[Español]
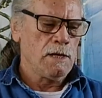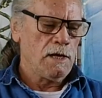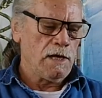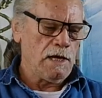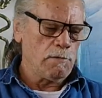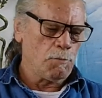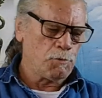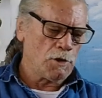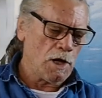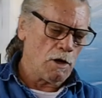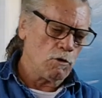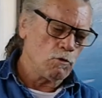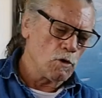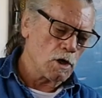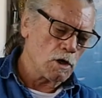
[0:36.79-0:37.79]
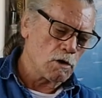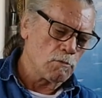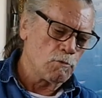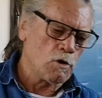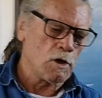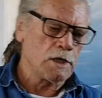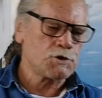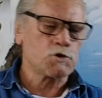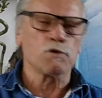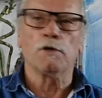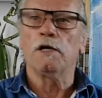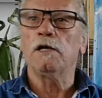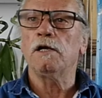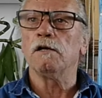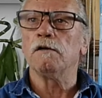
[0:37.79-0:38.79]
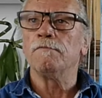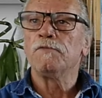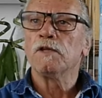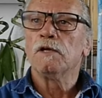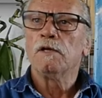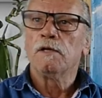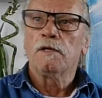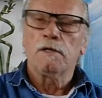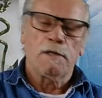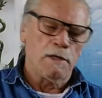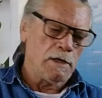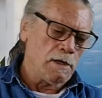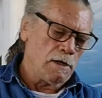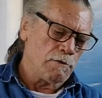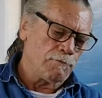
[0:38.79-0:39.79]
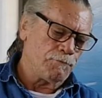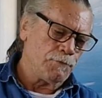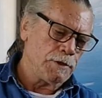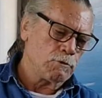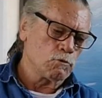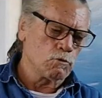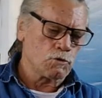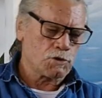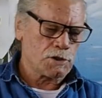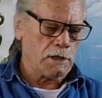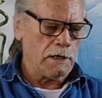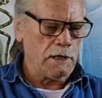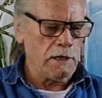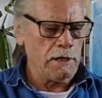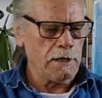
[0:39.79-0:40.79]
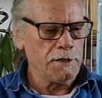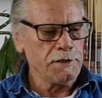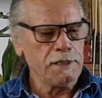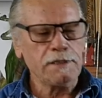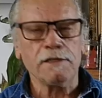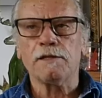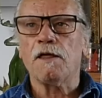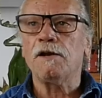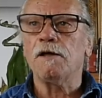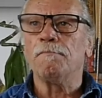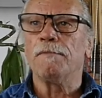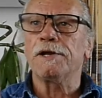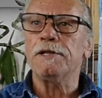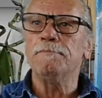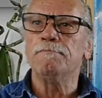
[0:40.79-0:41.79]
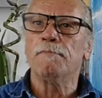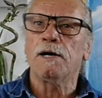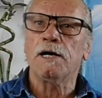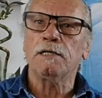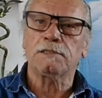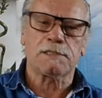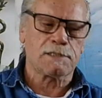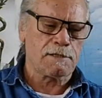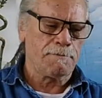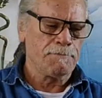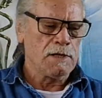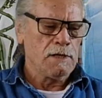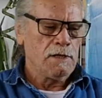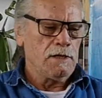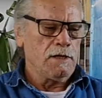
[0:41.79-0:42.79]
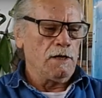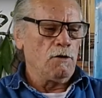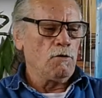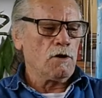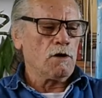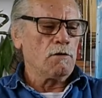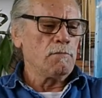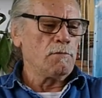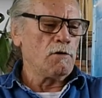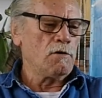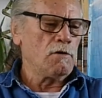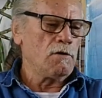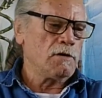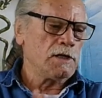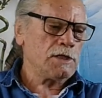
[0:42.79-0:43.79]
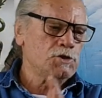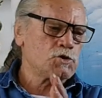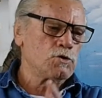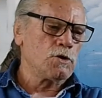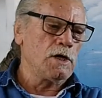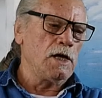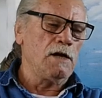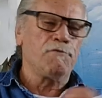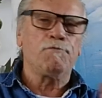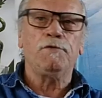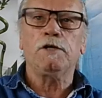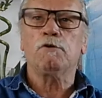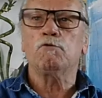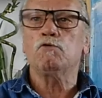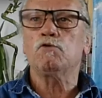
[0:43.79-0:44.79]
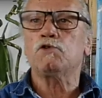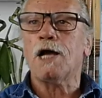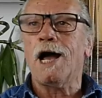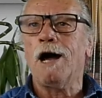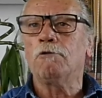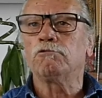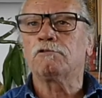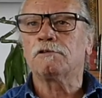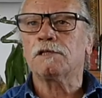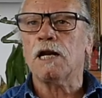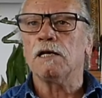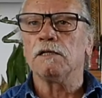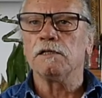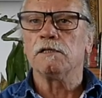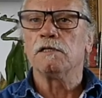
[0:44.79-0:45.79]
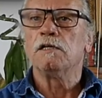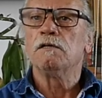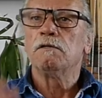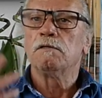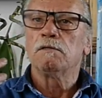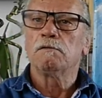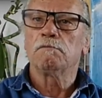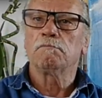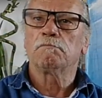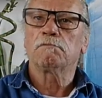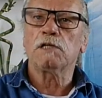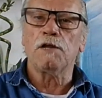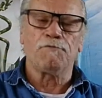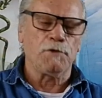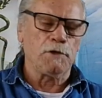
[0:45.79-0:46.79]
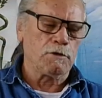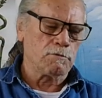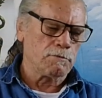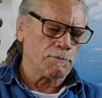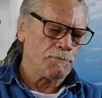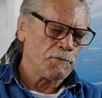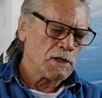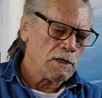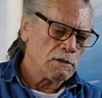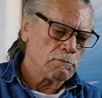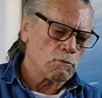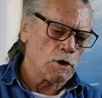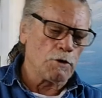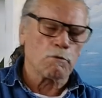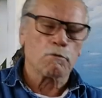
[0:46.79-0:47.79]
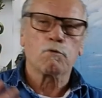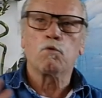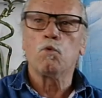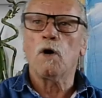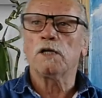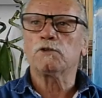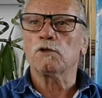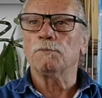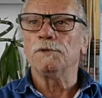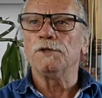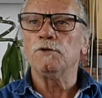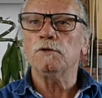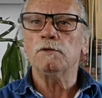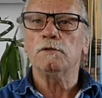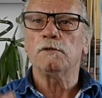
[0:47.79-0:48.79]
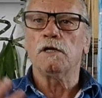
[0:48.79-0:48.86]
Hemos podado, luego hemos hecho el, el ficus eh, nítida de las marismas y luego hemos hecho el ficus australi Tres ficus. Bueno, cuatro vídeos.